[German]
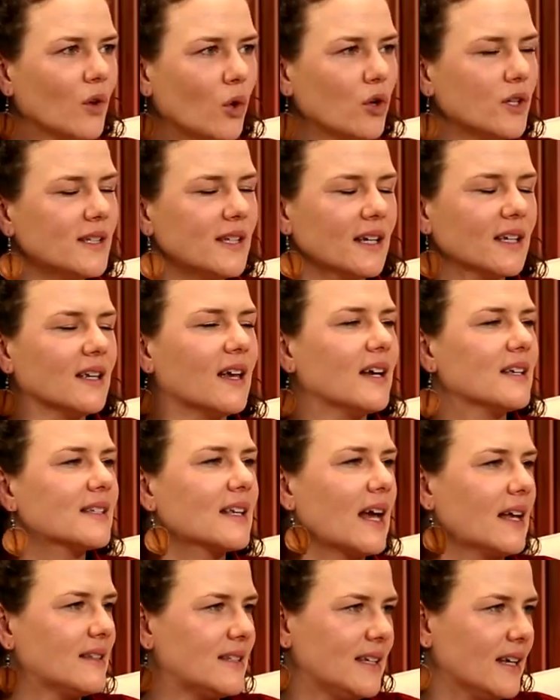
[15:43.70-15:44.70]
Costa Rica ist
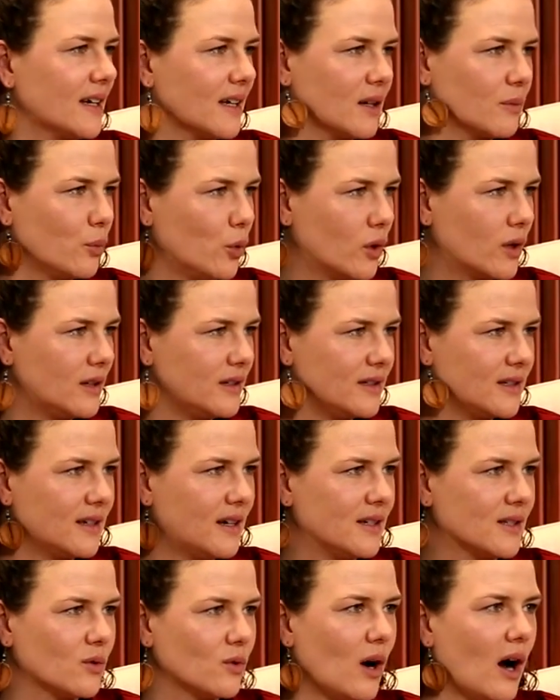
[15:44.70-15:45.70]
ganzjährig möglich.
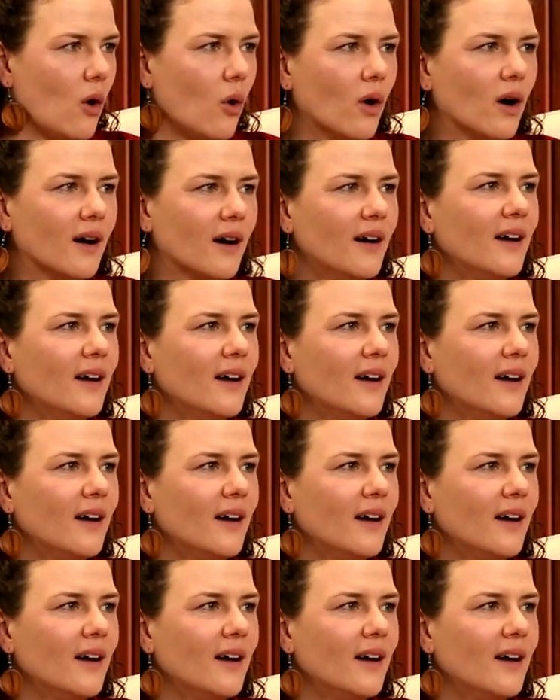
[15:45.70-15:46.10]
Also auch das